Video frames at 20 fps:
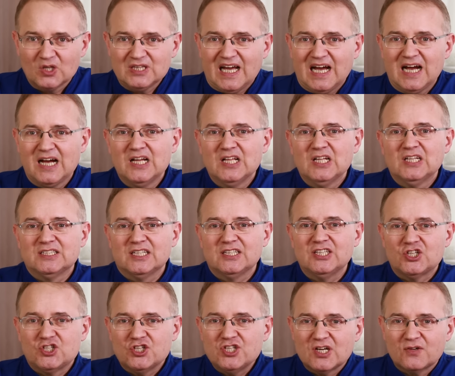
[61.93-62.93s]
Ona, te
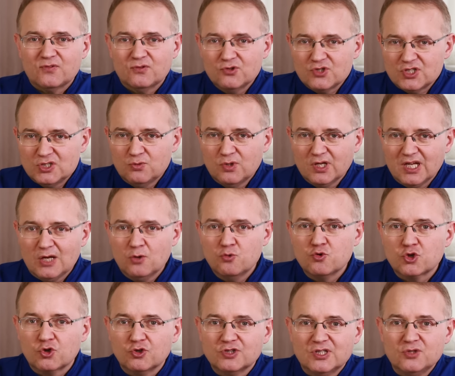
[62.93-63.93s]
naczynia krwionośne ulegają
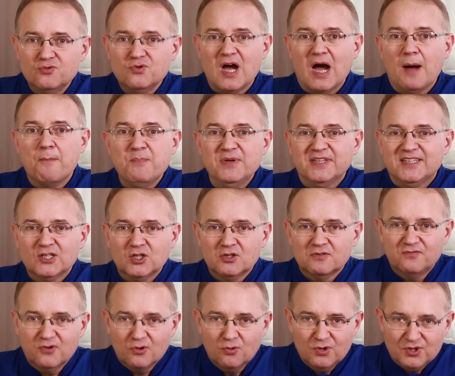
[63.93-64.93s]
uszkodzeniu, a my
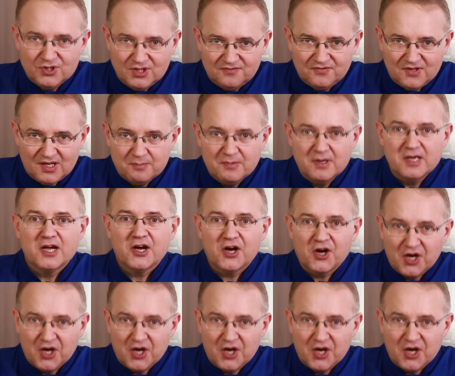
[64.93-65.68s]
tego w ogóle nie wiemy.